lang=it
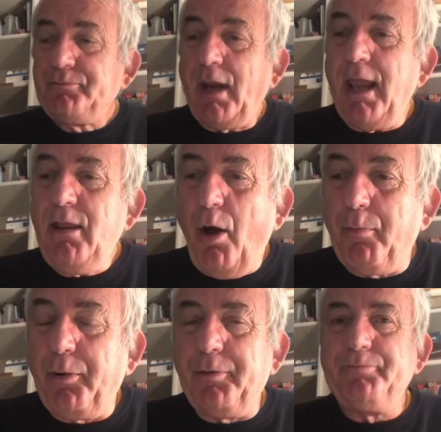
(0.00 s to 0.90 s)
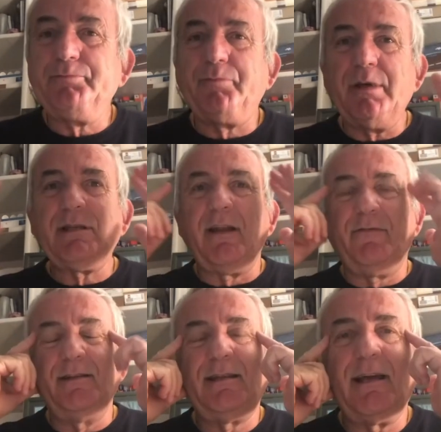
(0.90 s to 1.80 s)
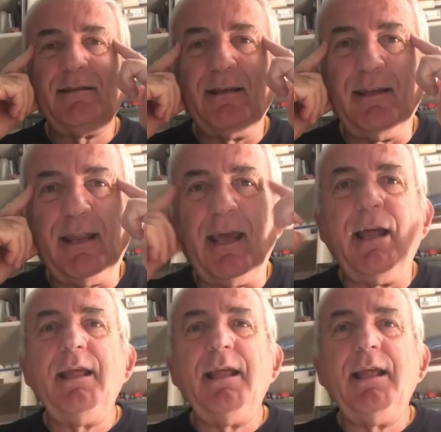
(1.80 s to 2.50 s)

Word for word: E dopo, questa fantastica idea,